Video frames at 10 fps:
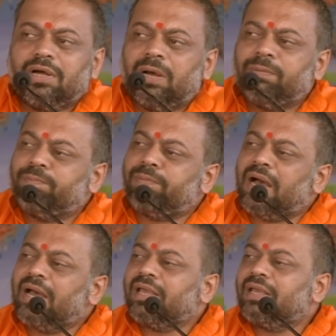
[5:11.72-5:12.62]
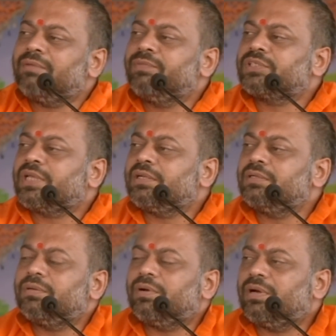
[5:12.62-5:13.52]
अब माँ है
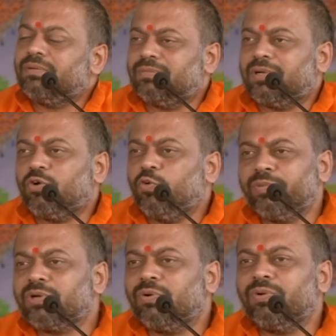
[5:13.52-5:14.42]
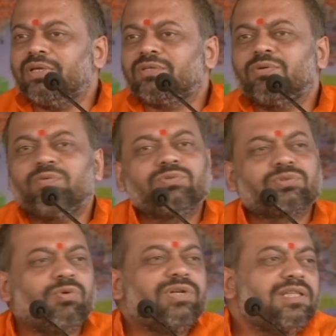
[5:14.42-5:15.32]
बेचारी उम्र हो गई तो
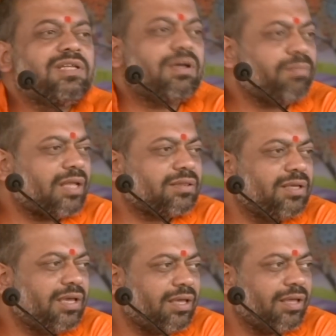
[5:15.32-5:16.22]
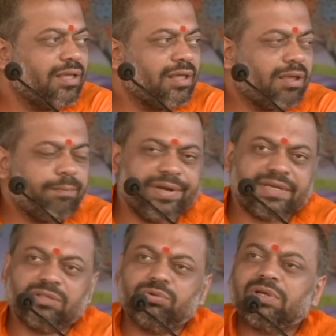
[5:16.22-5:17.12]
उसको नींद कम आती है
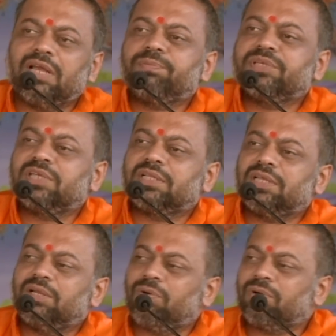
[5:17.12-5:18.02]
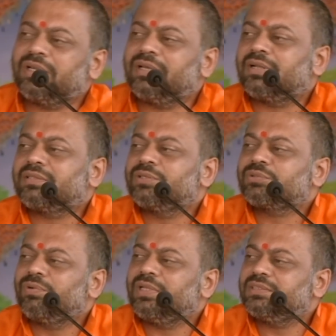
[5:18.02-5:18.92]
बेटा दुकान पे जाता है नौकरी करता है
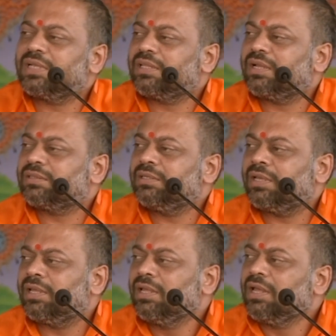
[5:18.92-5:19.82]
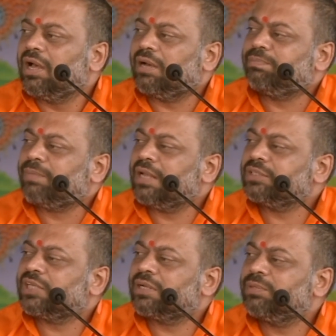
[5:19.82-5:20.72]
उसको नींद ज़्यादा आती है अब माँ
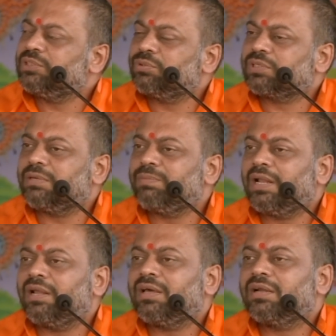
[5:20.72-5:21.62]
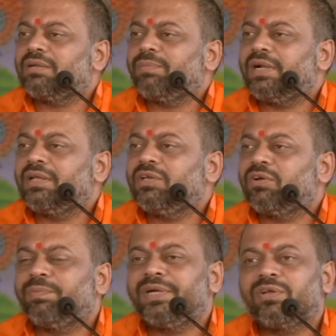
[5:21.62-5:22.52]
चार बजे उठ के माला करने बैठ गई
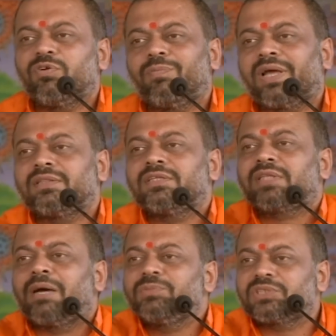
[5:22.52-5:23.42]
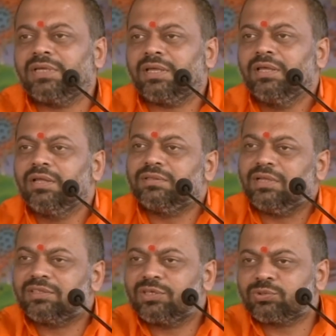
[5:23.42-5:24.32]
और बेटे को मानती तामसी है
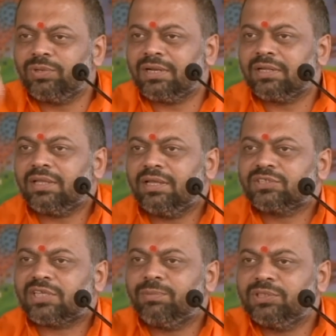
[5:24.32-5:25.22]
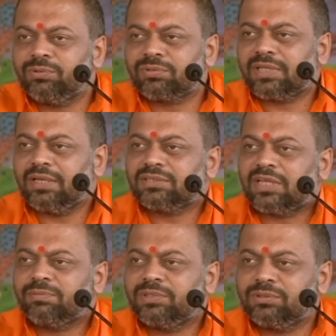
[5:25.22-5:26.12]
देर तक सोया रहता है छः बजे उठता है
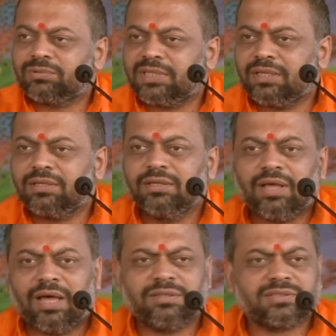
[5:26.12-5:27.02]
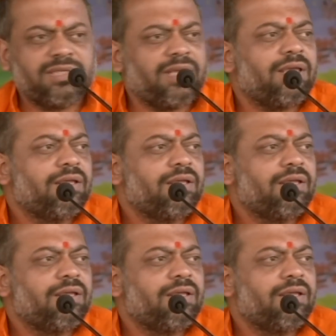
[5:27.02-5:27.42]
सात बजे उठता है आलसी है